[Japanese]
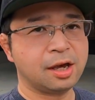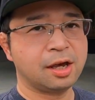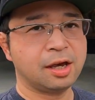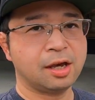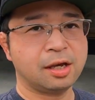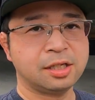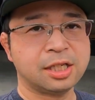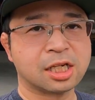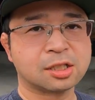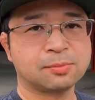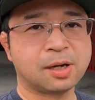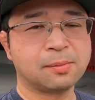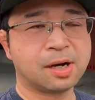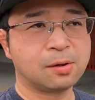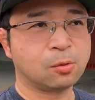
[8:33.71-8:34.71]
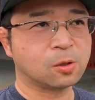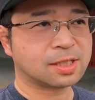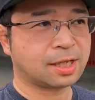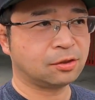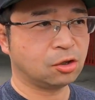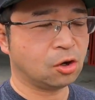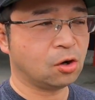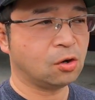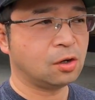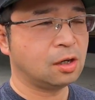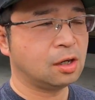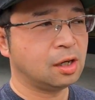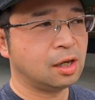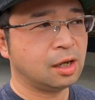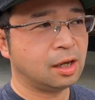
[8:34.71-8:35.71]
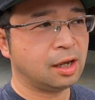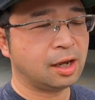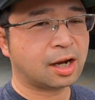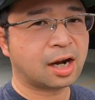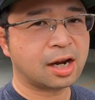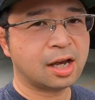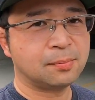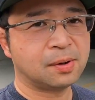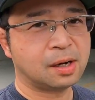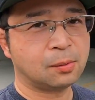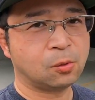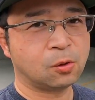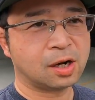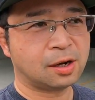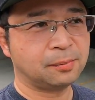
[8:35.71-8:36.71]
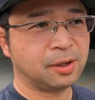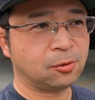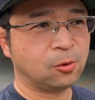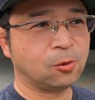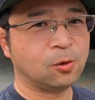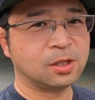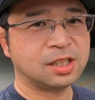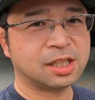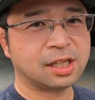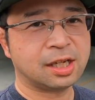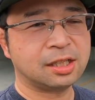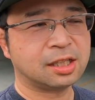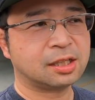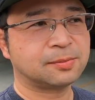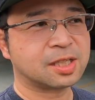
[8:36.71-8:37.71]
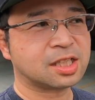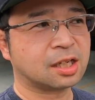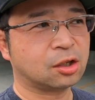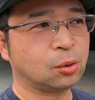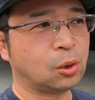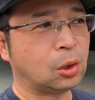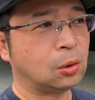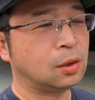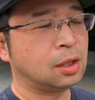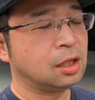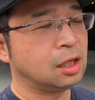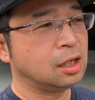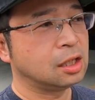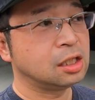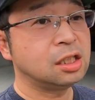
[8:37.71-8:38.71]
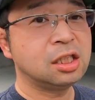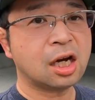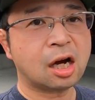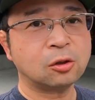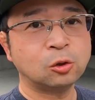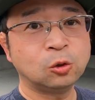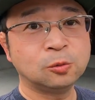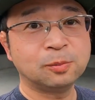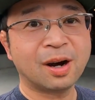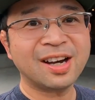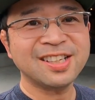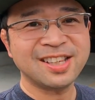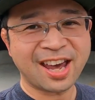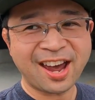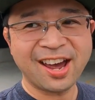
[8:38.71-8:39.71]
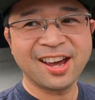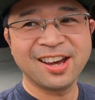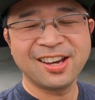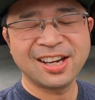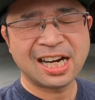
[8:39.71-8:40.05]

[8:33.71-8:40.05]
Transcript: えー、稲妻麻婆さんの、えー、カレー麻婆ラーメンをいただいてきましたけど、いや、うまいね。